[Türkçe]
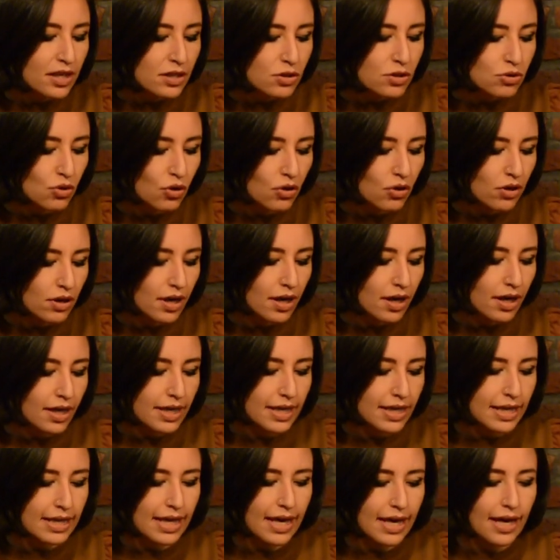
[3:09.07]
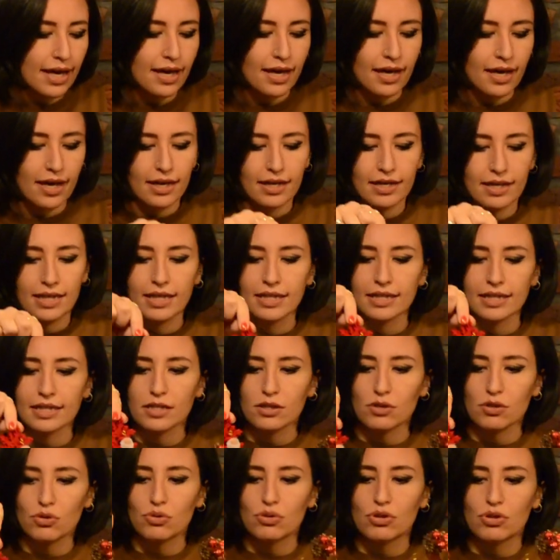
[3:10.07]
Sonra yine
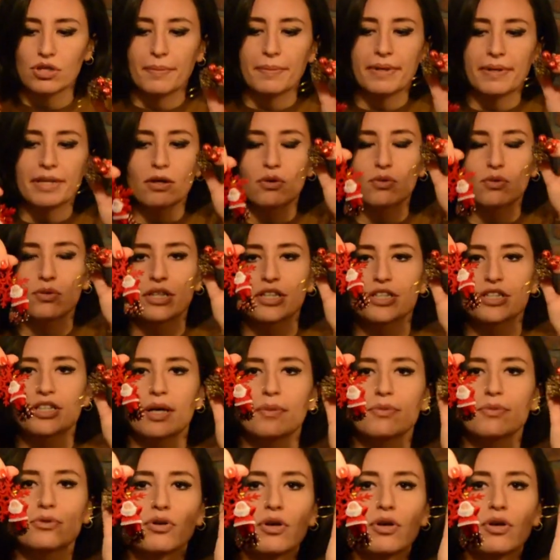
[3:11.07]
yıldızı süslemede kullanacağım.